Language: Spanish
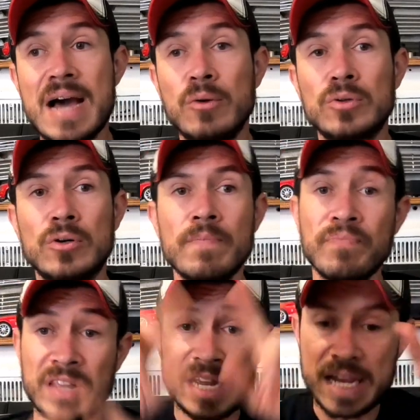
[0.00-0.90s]
del auto
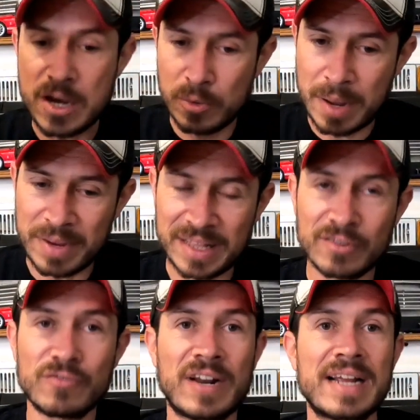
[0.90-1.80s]
y
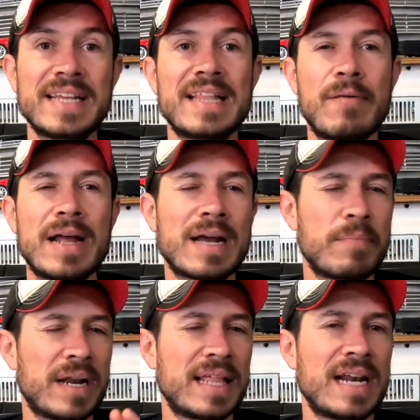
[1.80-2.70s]
obviamente su franjita blanca
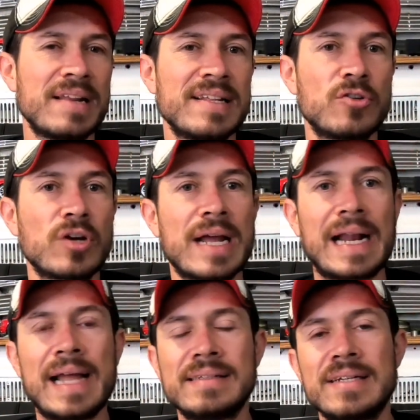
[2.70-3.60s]
para darle ese toque
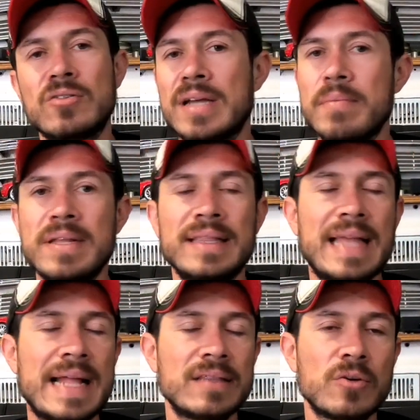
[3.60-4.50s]
clásico que a mí
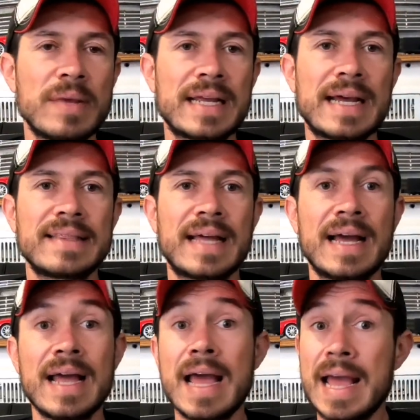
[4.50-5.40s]
tanto me encanta.
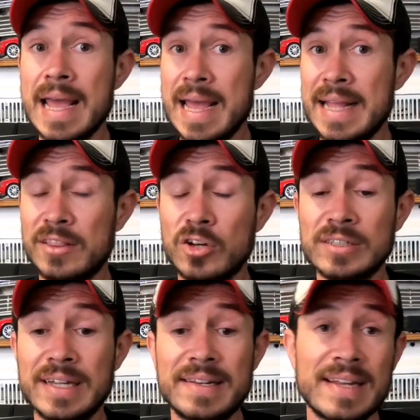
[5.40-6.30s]

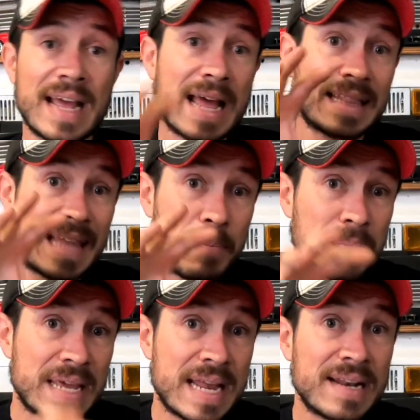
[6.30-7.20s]
Entonces,
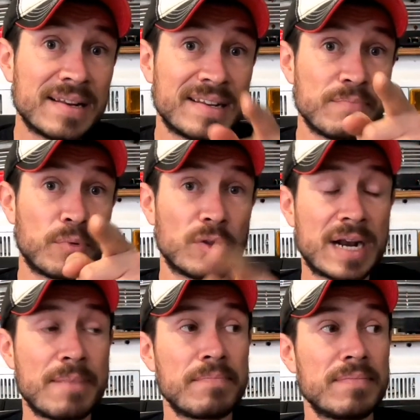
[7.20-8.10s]
también si
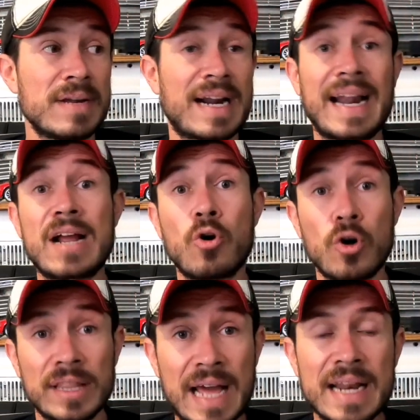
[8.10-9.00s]
podrán
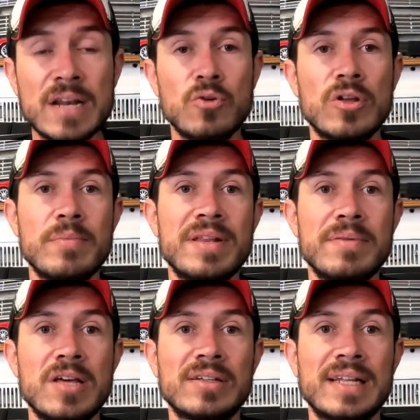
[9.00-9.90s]
recordar en uno de mis
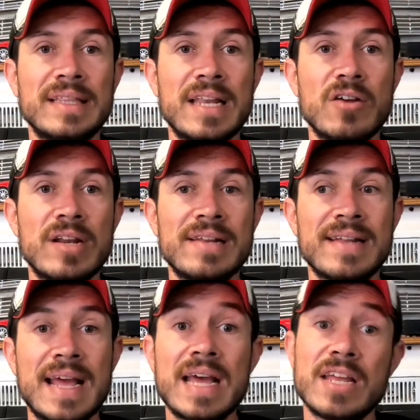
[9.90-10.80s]
videos anteriores,